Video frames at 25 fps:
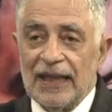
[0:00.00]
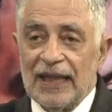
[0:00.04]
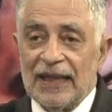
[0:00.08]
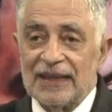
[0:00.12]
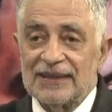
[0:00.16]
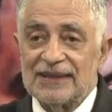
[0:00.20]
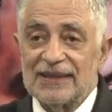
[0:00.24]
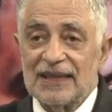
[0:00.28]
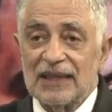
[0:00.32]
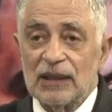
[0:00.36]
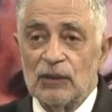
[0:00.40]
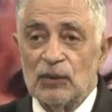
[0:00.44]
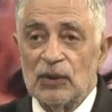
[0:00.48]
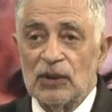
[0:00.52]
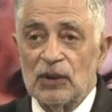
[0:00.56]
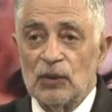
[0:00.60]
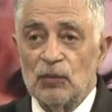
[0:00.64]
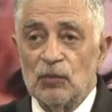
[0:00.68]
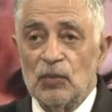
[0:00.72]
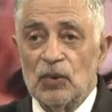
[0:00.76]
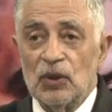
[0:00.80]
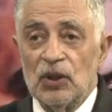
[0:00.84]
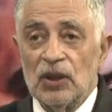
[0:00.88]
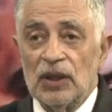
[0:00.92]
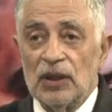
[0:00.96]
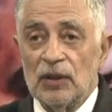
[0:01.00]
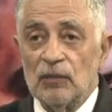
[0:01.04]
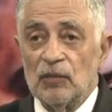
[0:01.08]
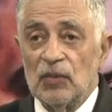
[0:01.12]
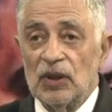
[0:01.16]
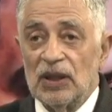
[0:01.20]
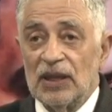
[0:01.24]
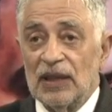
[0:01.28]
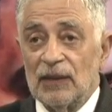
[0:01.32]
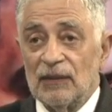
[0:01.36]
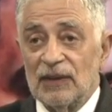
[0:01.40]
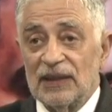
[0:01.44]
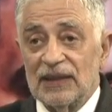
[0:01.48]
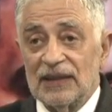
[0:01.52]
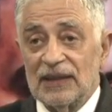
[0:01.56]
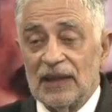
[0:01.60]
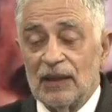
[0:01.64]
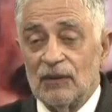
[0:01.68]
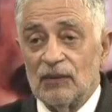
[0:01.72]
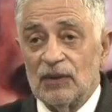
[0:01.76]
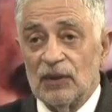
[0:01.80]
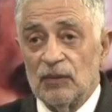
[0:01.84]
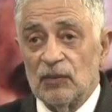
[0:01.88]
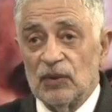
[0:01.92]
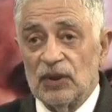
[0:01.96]
Así que bueno, muy, muy
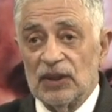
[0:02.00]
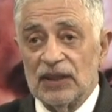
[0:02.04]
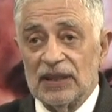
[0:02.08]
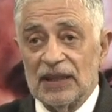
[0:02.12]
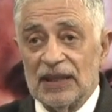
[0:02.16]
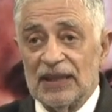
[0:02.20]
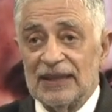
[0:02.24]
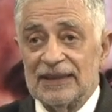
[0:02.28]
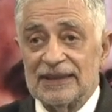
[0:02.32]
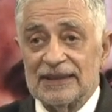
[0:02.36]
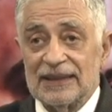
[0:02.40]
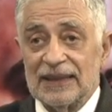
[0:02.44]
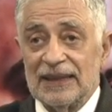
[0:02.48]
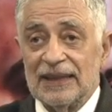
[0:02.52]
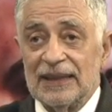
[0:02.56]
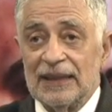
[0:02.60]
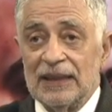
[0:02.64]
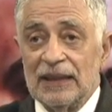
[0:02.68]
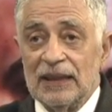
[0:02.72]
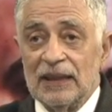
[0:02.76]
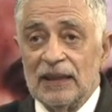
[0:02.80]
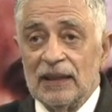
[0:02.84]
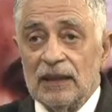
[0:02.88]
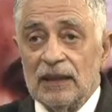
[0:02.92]
lamentable, muy triste,